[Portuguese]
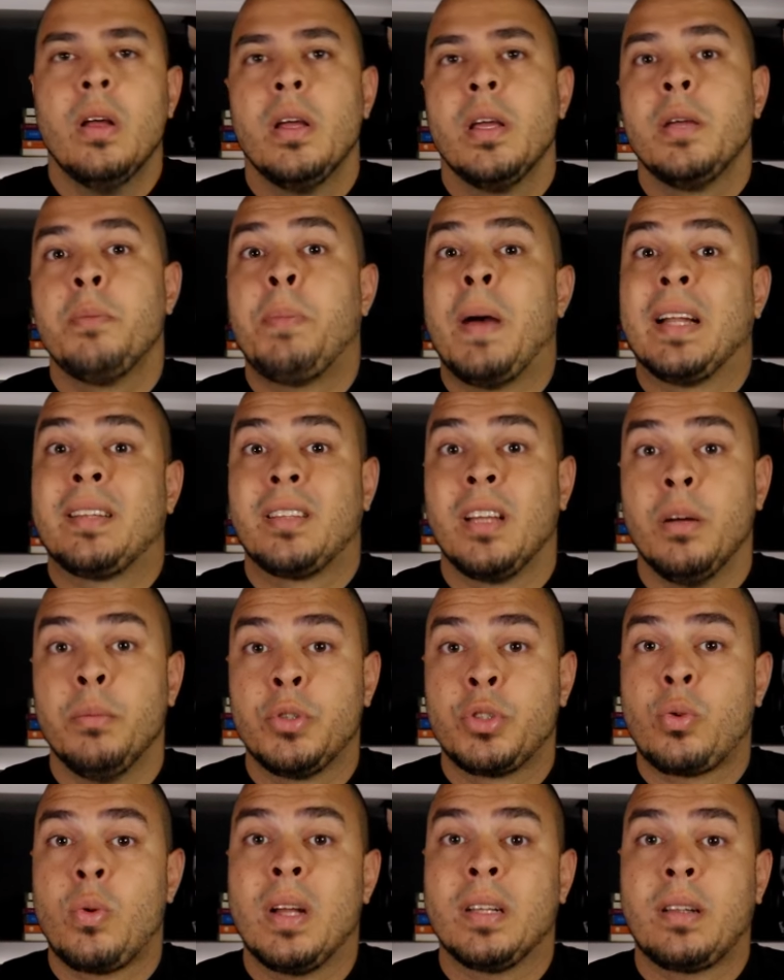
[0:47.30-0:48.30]

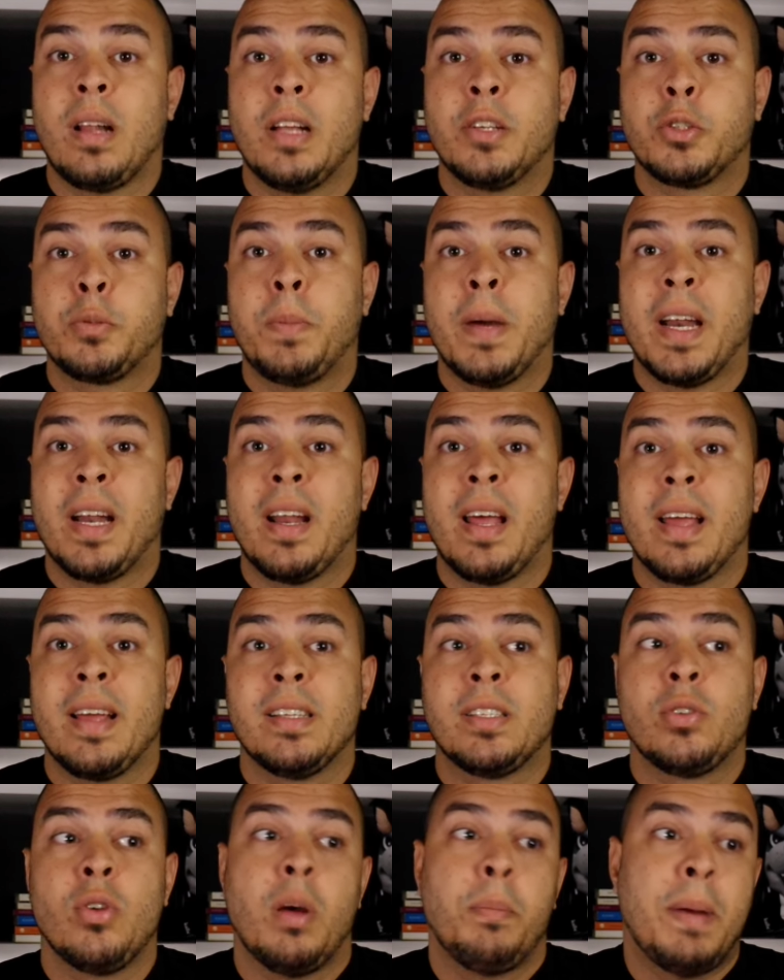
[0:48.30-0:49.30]
Empatamos com o Atlético
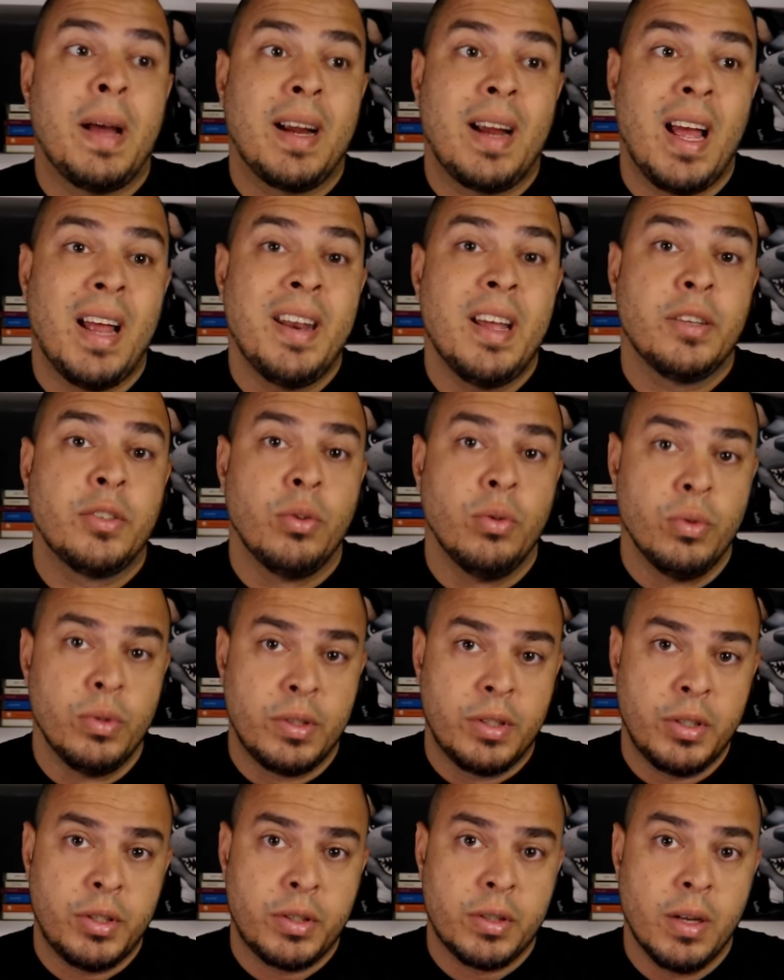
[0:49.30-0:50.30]
Paranaense no apagar das
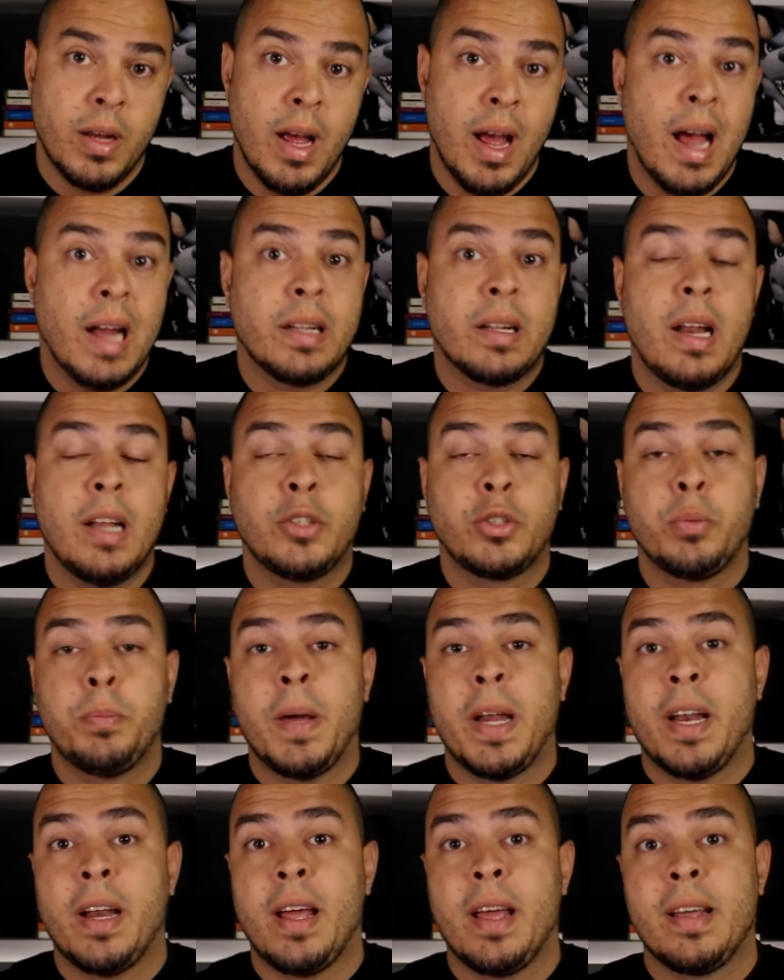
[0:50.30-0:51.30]
luzes. Atlético
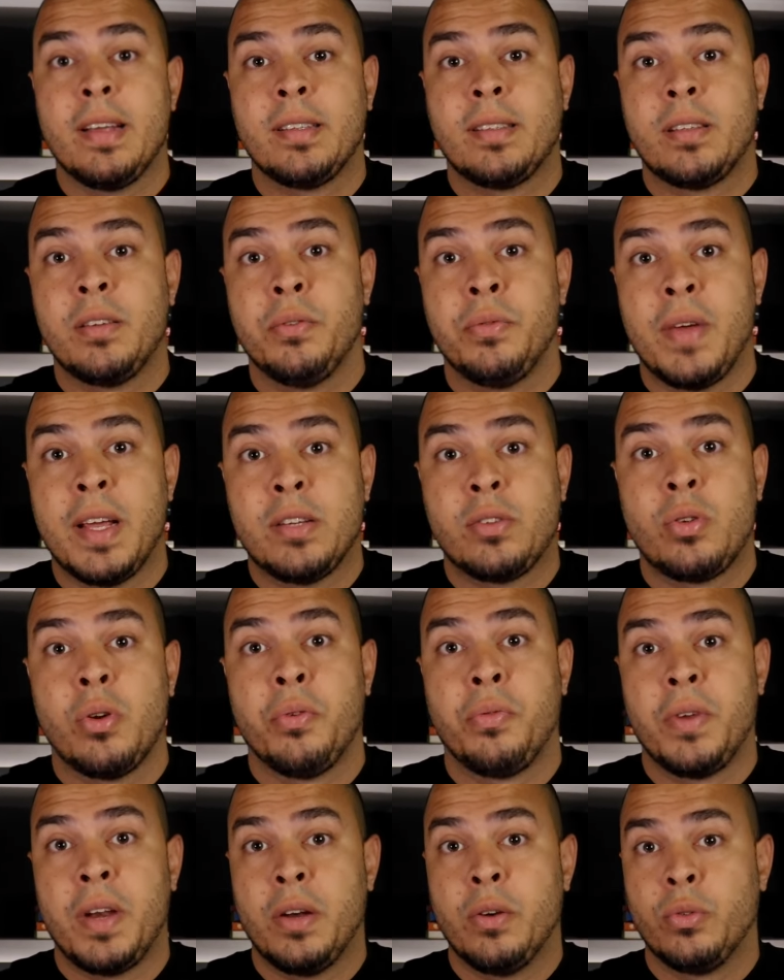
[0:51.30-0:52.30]
Paranaense que vem
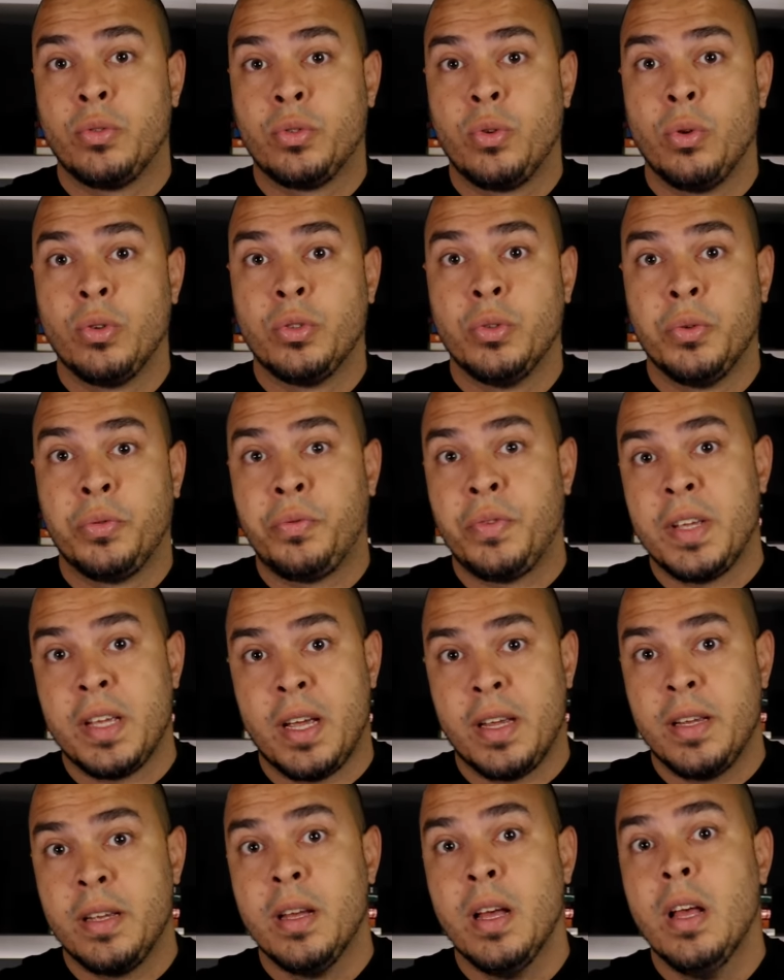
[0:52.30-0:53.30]
sofrendo os gols no fim
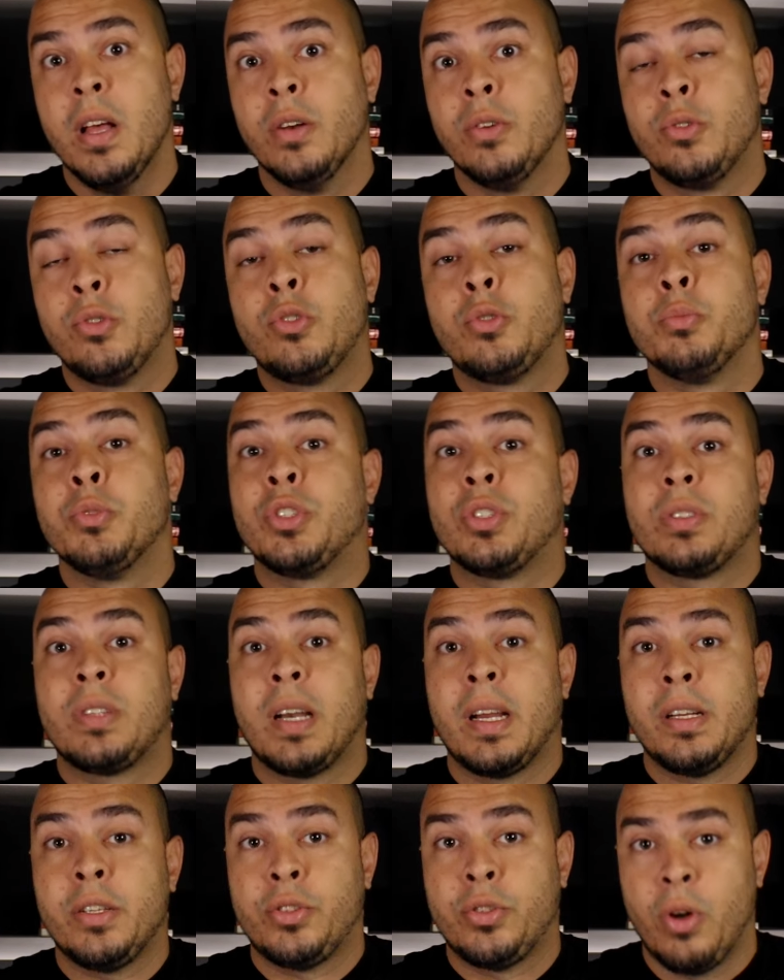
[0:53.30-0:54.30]
aí nos últimos
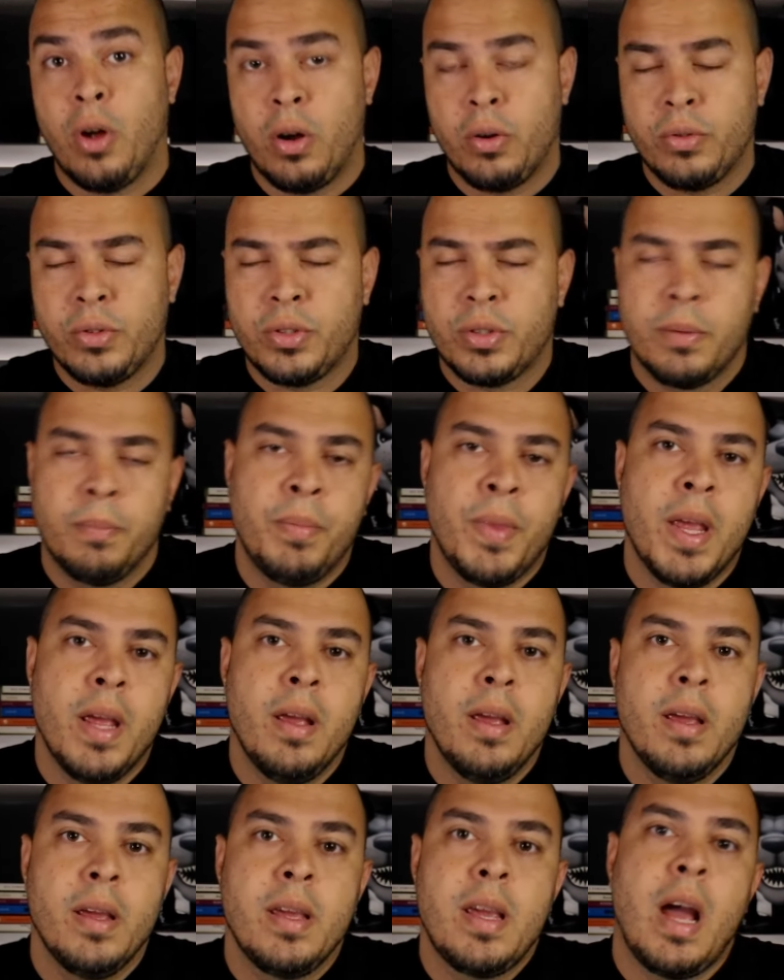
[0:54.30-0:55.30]
três jogos.
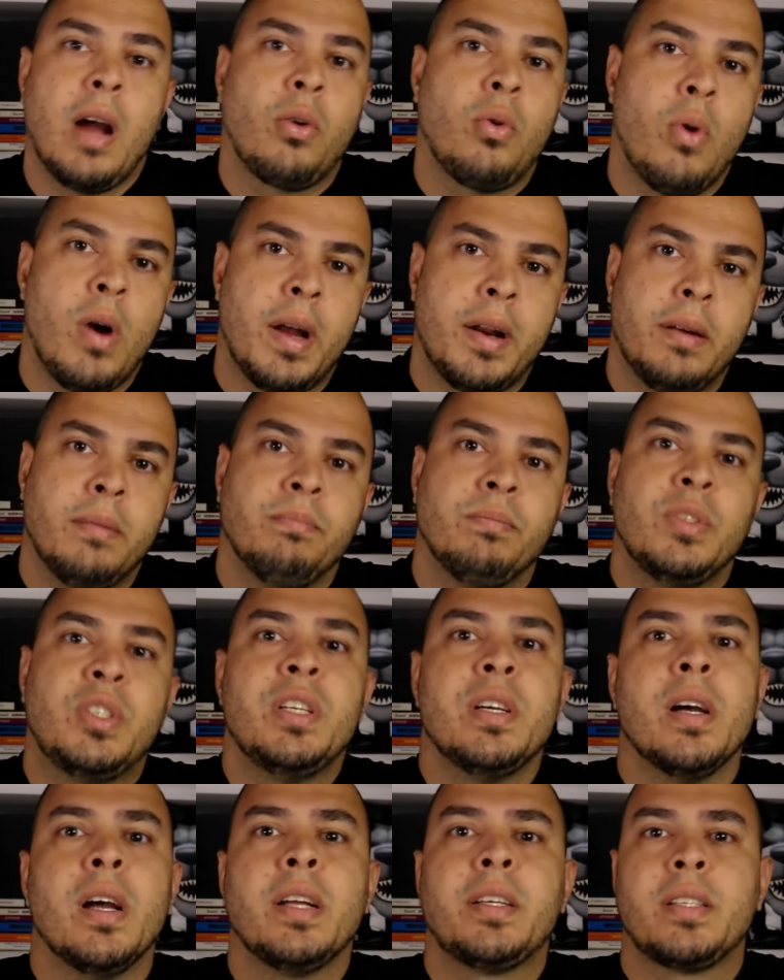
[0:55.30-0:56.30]
E agora,
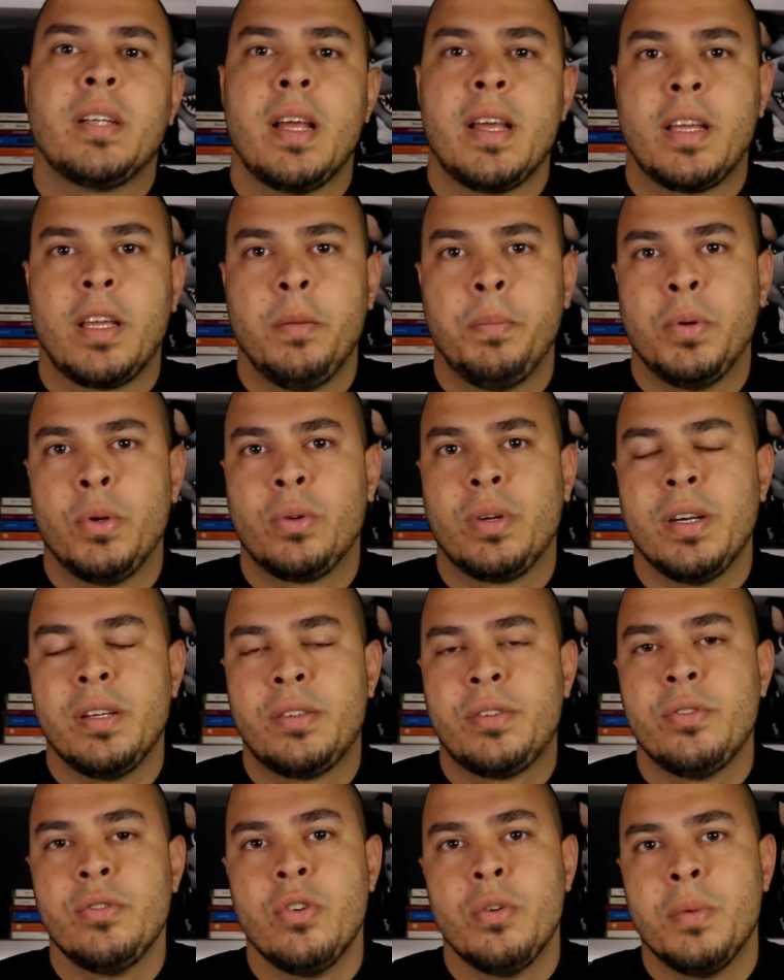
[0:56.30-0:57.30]
diante da equipe do
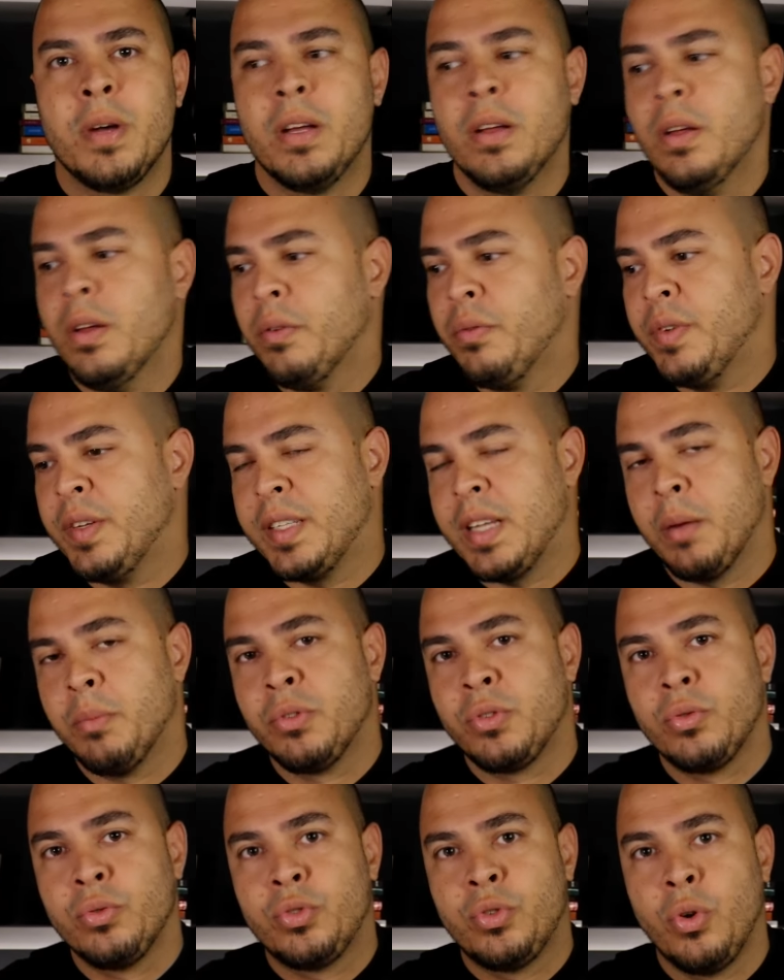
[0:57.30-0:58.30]
Criciúma,
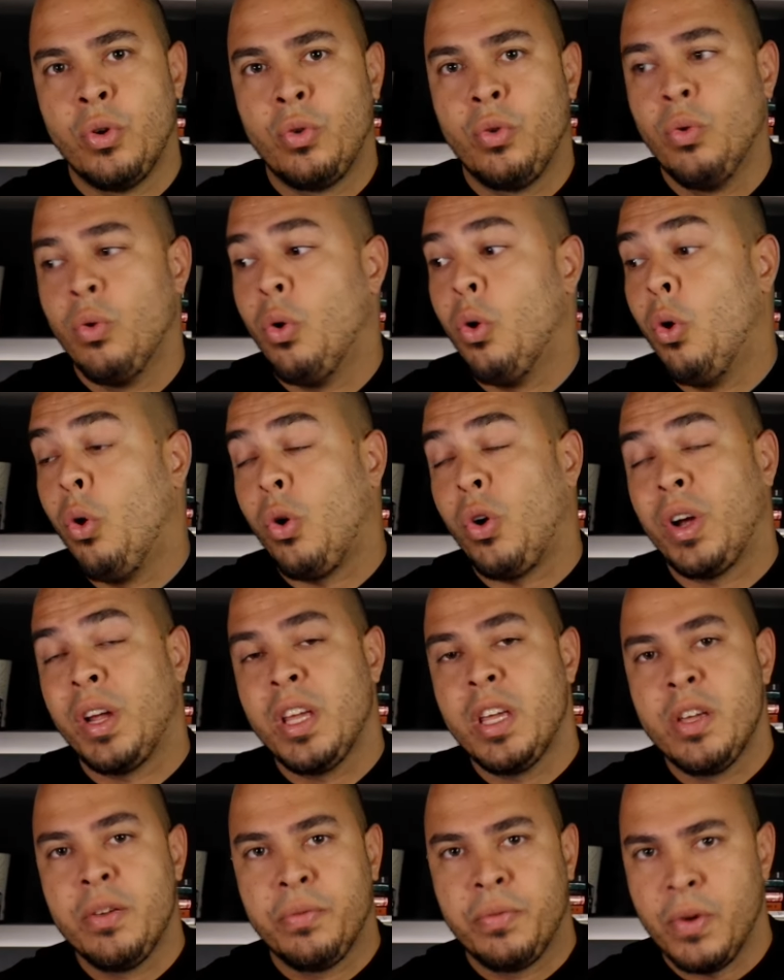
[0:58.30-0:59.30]
fizemos um jogo
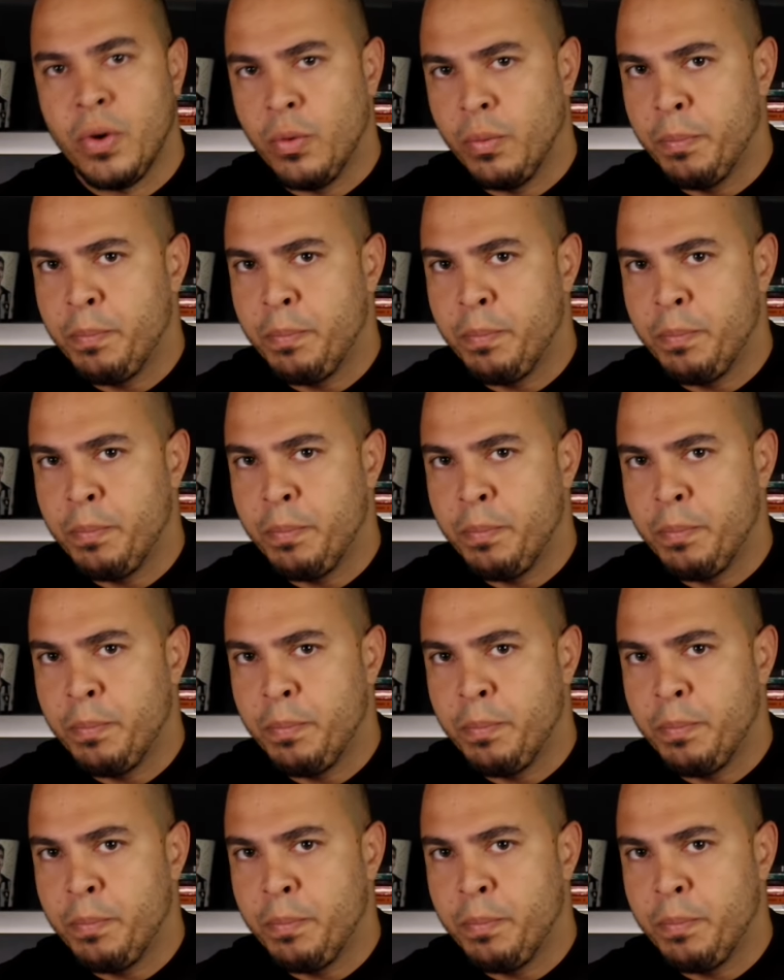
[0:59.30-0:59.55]
horrível,